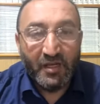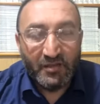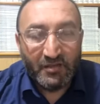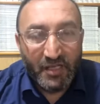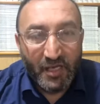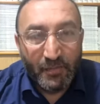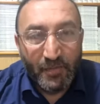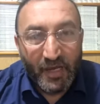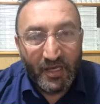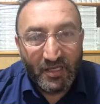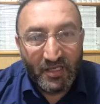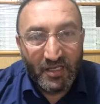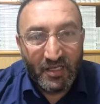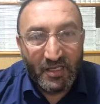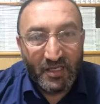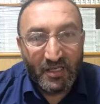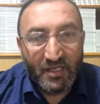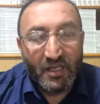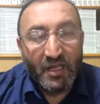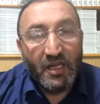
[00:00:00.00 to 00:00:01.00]
Demek
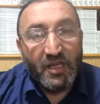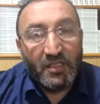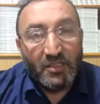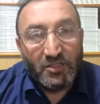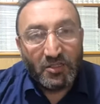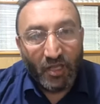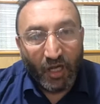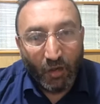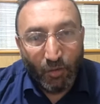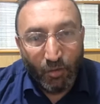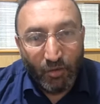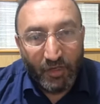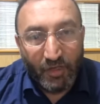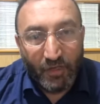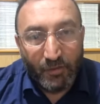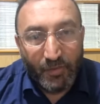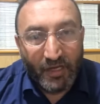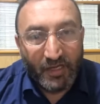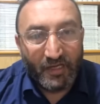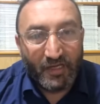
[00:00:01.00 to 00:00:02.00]
ki sahur
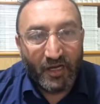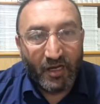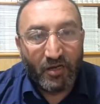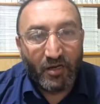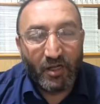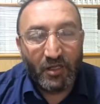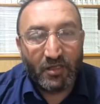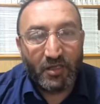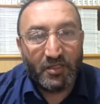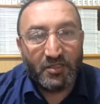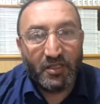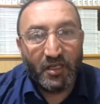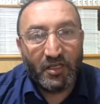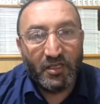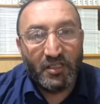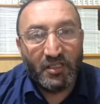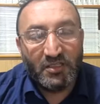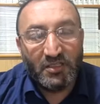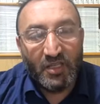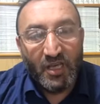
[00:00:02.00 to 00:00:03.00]
yemeğine
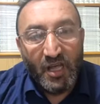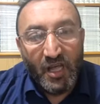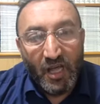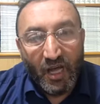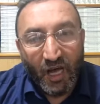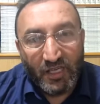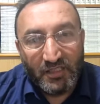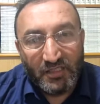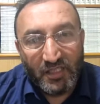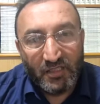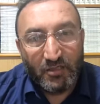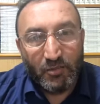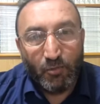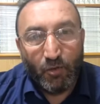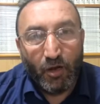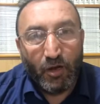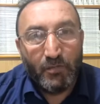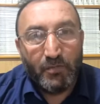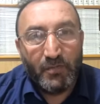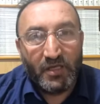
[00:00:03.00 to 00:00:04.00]
kalkacağız. Hz.
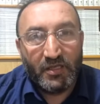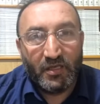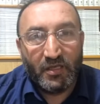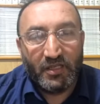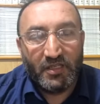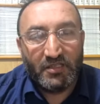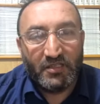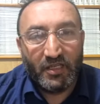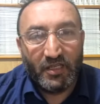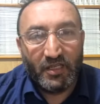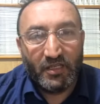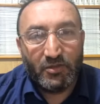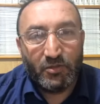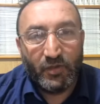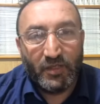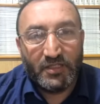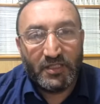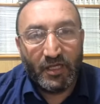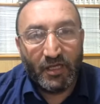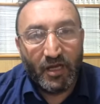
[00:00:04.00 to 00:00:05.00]
Muhammed Aleyhisselatü
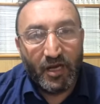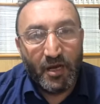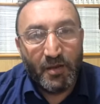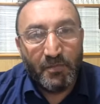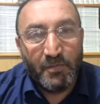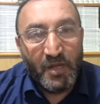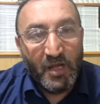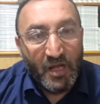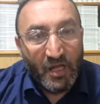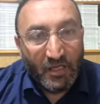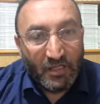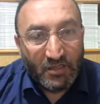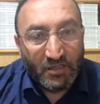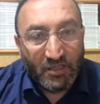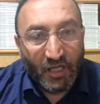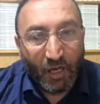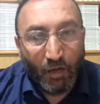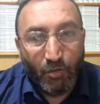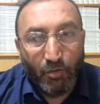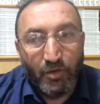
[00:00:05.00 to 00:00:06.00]
Vesselam
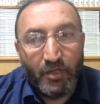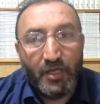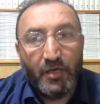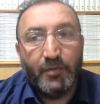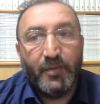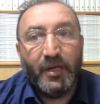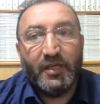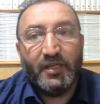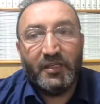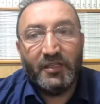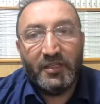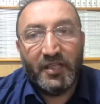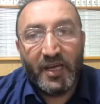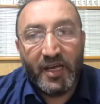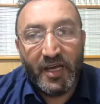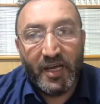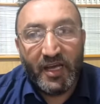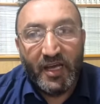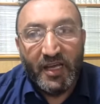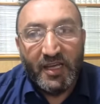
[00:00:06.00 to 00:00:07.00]
sahur
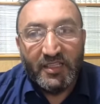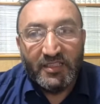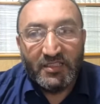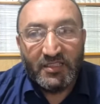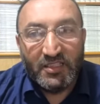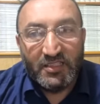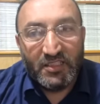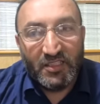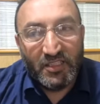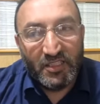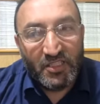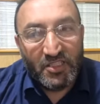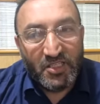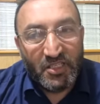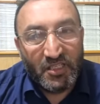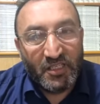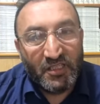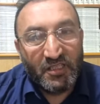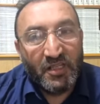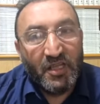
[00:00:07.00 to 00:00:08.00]
yemeğinde sizin
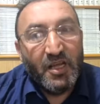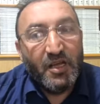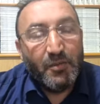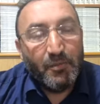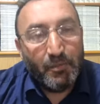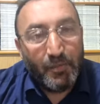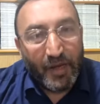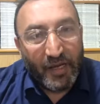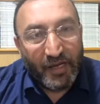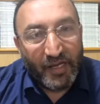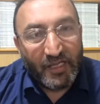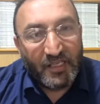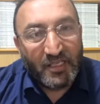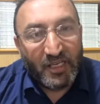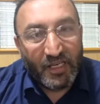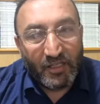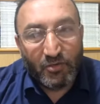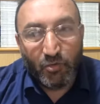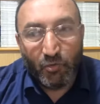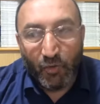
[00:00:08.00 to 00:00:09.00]
için
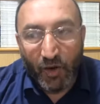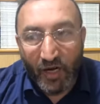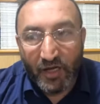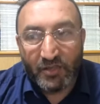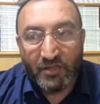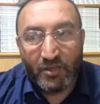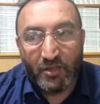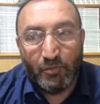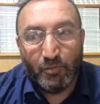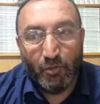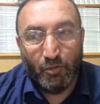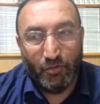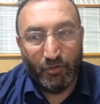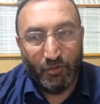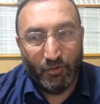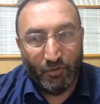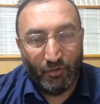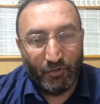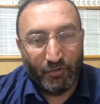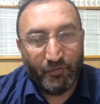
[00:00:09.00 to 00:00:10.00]
bereket vardır
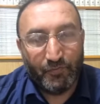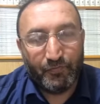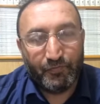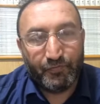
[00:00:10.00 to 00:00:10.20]
buyuruyor.